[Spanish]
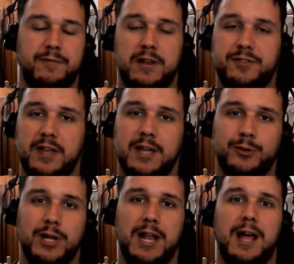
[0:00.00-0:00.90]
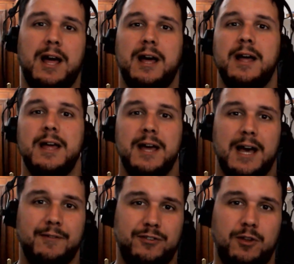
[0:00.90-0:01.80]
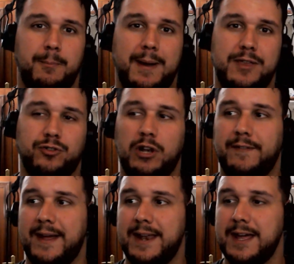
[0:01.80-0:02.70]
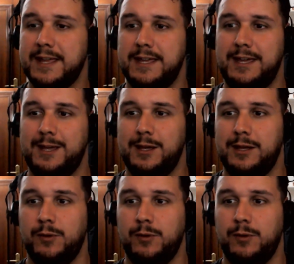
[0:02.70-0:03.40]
Felicidades a toda la afición vallisoletana y,